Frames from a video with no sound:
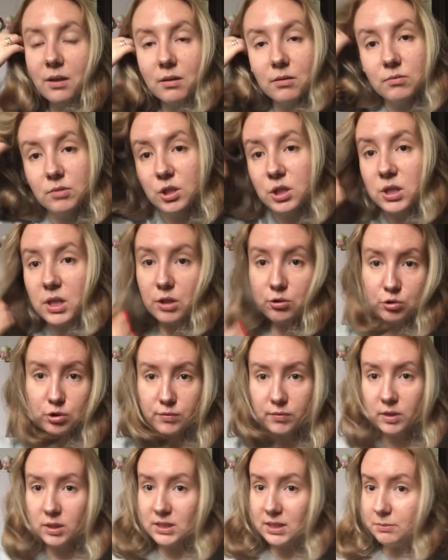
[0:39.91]
Не знаю, что с
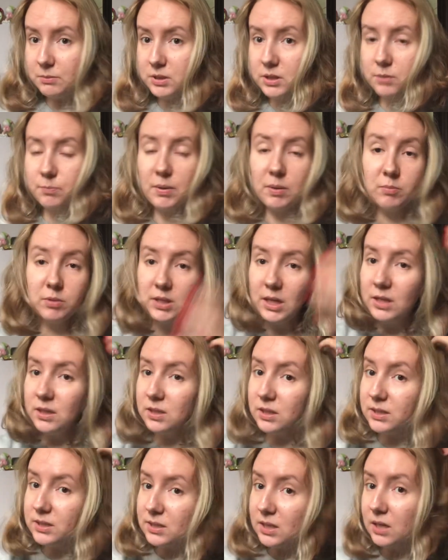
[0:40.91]
волосами делать, прям и так,
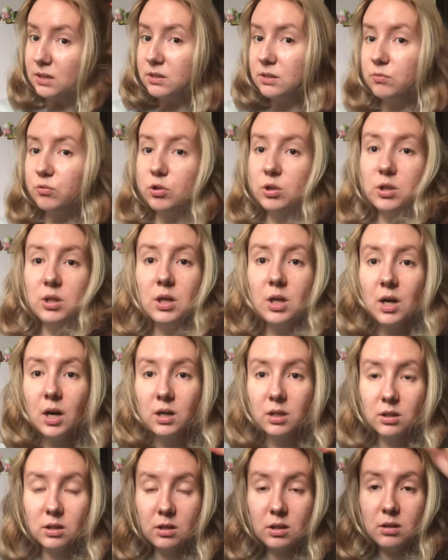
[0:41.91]
их и сяк сегодня
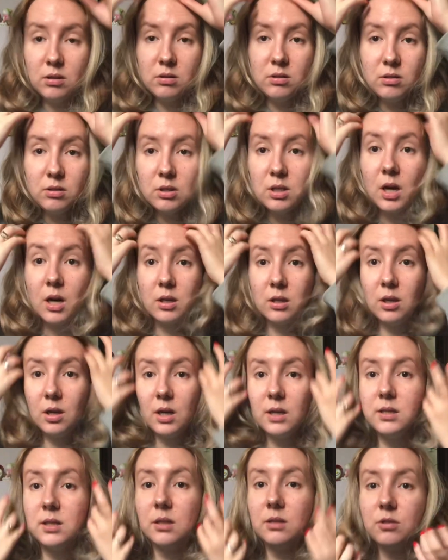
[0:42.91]
никак, ни, никак не
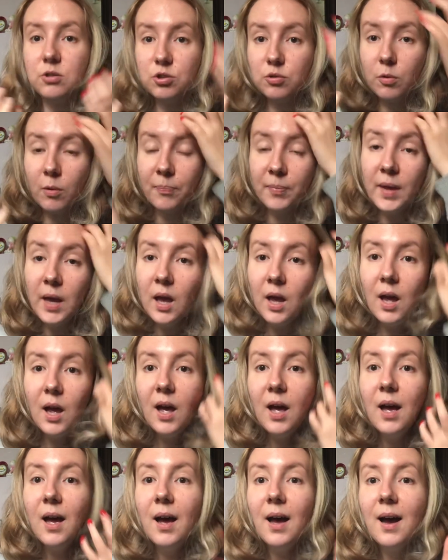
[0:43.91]
хотят ничего.
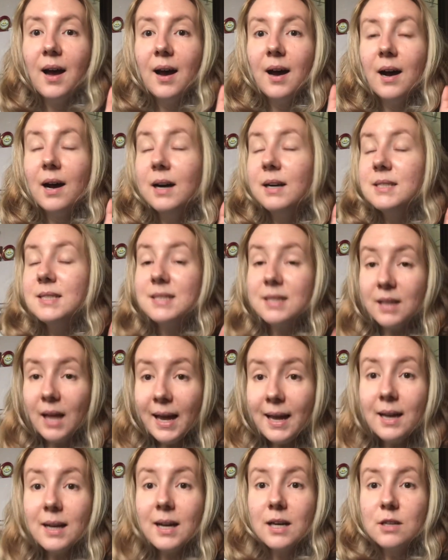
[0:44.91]

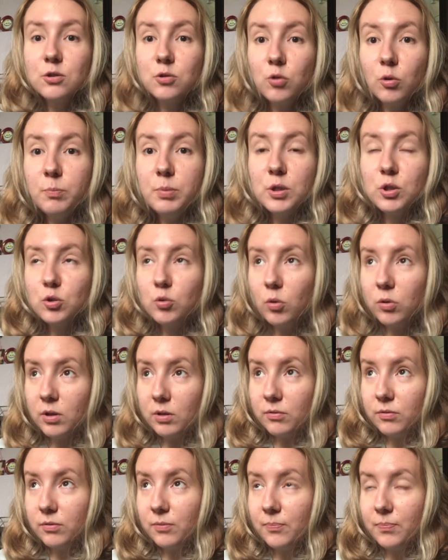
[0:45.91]
Злая, как сто
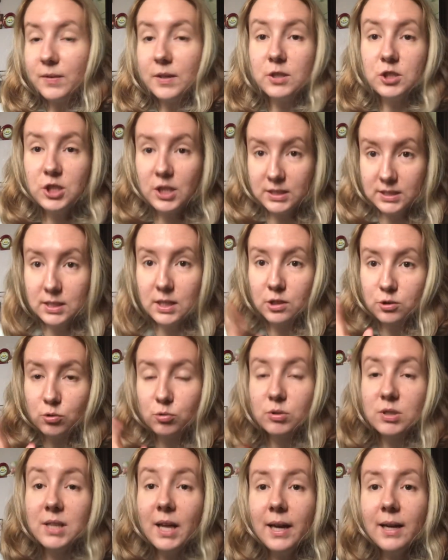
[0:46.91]
бизонов. Сейчас скажу.
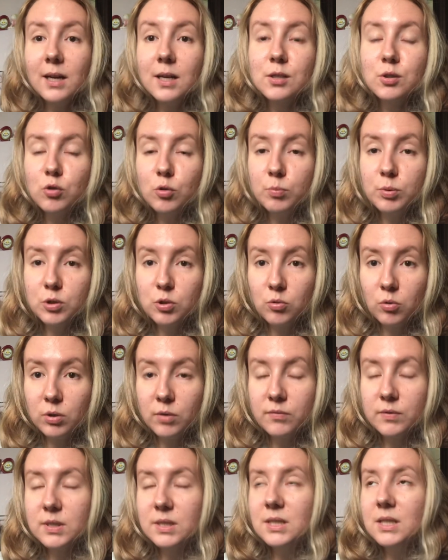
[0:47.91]
Злая, как сто
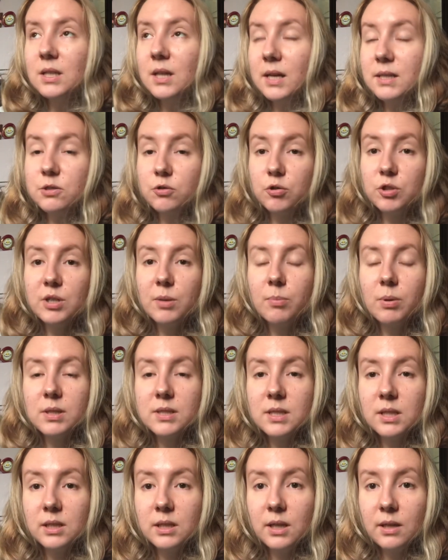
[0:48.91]
бизонов. Сняла сегодня
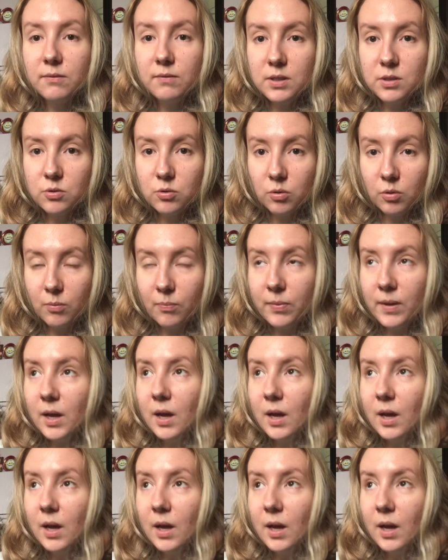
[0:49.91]
обалденное видео